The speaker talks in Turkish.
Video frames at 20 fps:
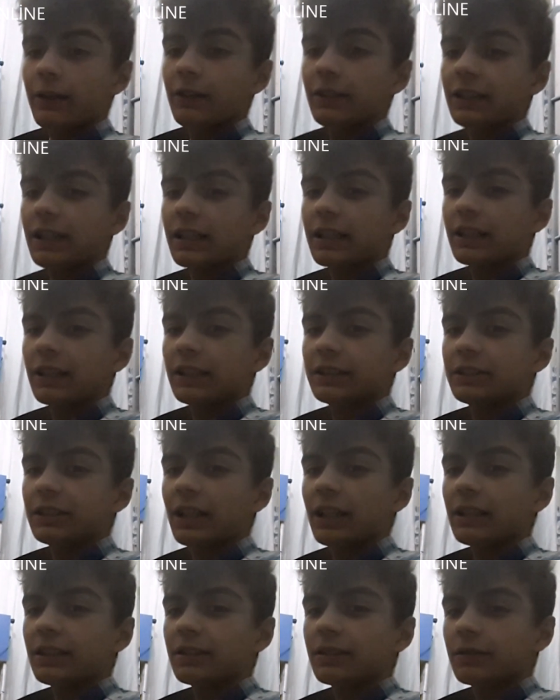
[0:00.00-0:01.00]
Evet
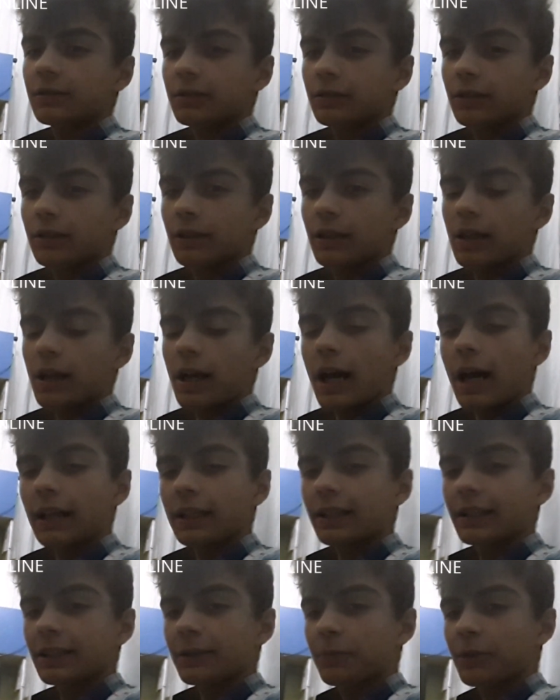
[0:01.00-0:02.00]
arkadaşlar,
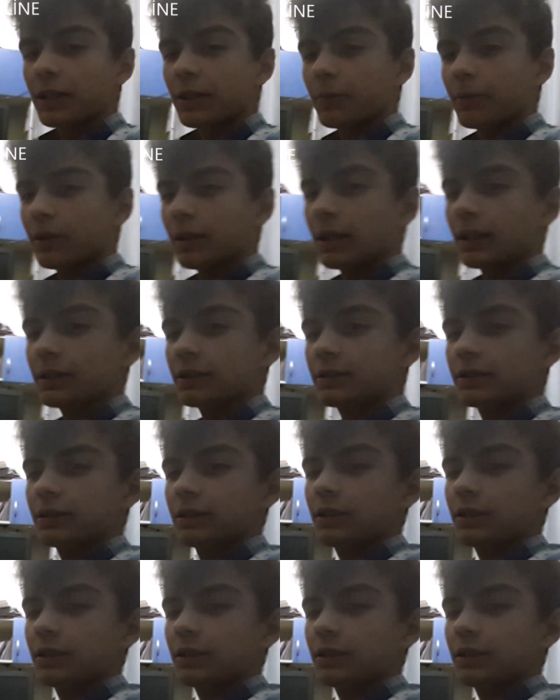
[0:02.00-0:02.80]
herkese merhabalar.